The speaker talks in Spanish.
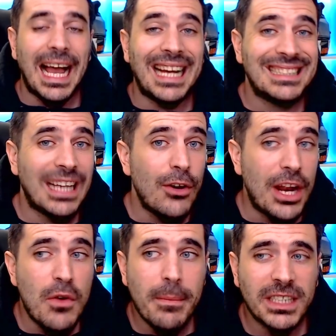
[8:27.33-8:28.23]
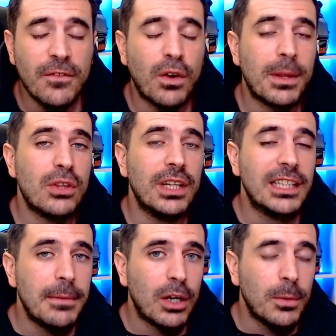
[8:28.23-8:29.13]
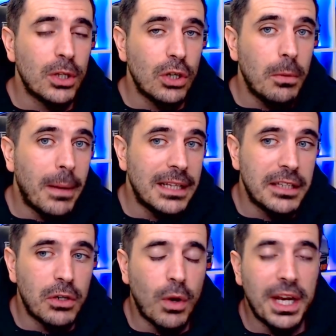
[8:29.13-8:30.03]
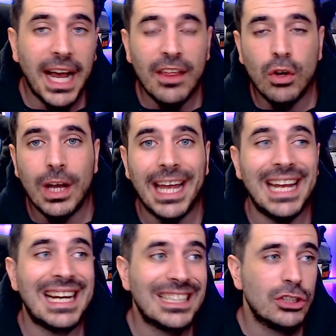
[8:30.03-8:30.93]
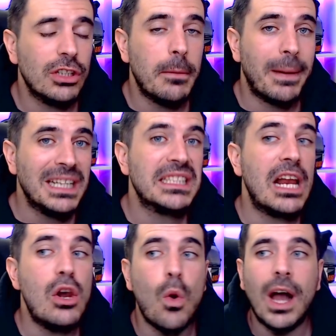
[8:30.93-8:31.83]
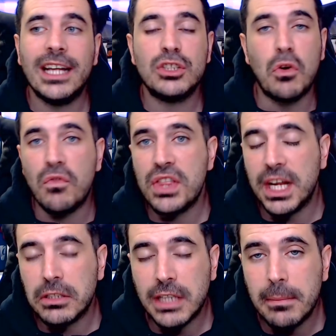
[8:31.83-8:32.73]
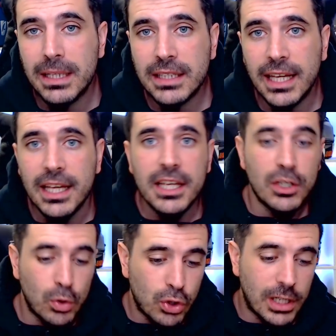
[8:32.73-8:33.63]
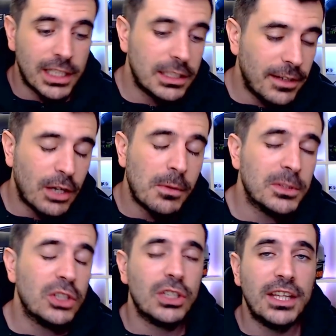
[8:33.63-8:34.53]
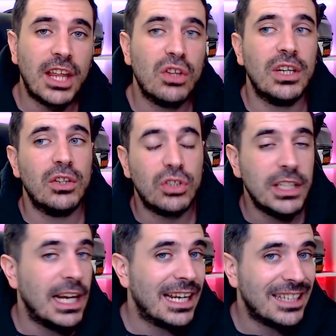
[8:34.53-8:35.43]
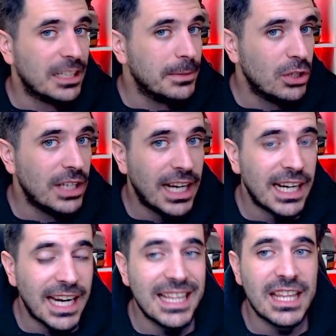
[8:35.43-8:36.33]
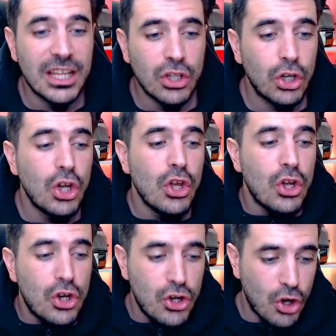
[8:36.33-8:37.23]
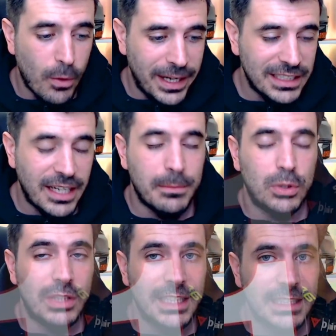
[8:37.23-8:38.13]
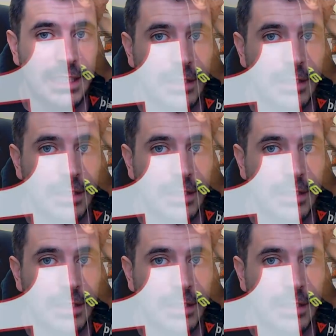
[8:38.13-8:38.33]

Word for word: Hasta ahora no hay más información del tema, como digo, Valentino lo ha negado, el resto de prensa lo ha hecho oficial totalmente, incluso Hernán Rivera, como hemos dicho ya en Dazón el otro día en la retransmisión de la carrera, diciendo no van a estar en Moto 3,